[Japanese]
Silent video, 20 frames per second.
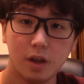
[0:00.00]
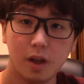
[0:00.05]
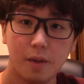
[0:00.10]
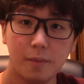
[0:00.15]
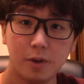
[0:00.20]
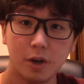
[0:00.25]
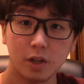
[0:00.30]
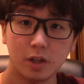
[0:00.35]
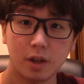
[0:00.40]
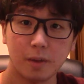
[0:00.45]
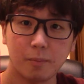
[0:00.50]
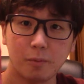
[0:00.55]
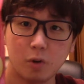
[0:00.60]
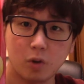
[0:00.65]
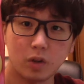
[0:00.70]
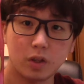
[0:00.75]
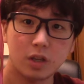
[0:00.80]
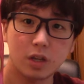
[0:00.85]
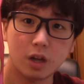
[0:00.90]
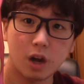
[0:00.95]
皆さんも
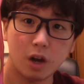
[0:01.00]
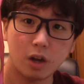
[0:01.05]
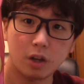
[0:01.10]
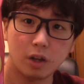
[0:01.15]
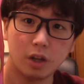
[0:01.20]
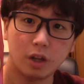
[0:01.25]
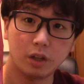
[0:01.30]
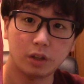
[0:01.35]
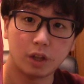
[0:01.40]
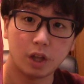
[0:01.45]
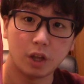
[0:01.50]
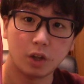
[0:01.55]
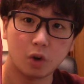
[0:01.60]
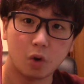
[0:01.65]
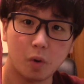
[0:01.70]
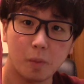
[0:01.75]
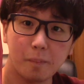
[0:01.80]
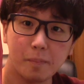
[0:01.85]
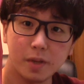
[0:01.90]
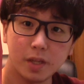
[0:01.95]
期間限定
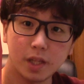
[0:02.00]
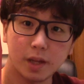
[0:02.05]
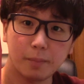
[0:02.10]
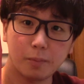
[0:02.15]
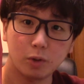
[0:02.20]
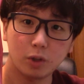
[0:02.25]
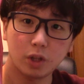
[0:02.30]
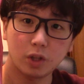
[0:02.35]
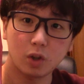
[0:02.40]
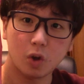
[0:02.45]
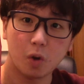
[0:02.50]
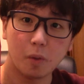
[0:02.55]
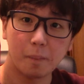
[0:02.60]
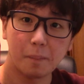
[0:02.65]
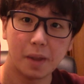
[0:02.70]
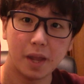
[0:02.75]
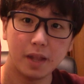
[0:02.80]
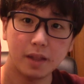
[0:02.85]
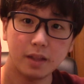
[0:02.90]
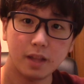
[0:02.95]
のピザポテト
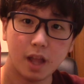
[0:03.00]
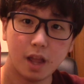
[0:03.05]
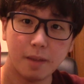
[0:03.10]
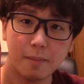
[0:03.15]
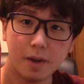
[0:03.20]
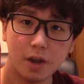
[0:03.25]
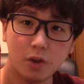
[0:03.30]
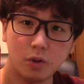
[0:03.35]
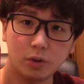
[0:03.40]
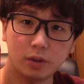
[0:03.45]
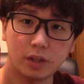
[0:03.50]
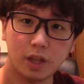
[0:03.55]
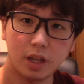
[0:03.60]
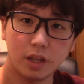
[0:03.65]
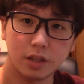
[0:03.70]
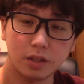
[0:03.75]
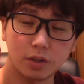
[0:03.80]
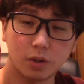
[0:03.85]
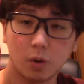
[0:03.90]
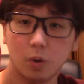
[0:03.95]
明太
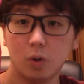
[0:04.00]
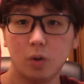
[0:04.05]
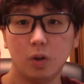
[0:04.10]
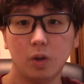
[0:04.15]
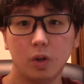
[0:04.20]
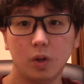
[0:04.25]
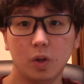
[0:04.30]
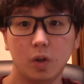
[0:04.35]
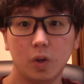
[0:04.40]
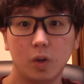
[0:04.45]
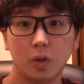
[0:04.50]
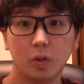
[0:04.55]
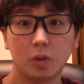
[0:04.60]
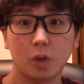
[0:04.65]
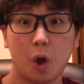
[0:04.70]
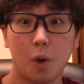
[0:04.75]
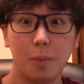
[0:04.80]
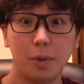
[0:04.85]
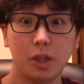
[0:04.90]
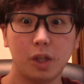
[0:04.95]
マヨテイスト
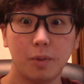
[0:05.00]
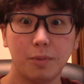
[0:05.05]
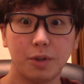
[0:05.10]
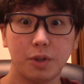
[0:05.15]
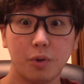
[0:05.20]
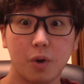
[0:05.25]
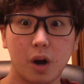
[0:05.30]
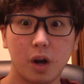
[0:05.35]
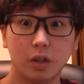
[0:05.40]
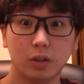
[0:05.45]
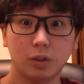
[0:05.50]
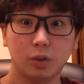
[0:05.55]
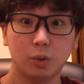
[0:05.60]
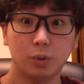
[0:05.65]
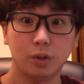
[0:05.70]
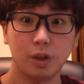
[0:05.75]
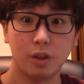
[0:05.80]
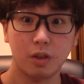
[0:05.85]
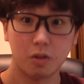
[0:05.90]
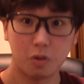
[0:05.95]
食べてみてはど
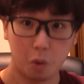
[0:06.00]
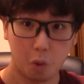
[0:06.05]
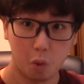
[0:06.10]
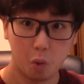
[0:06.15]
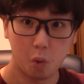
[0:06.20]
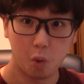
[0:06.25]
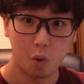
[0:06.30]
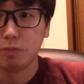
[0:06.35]
うでしょう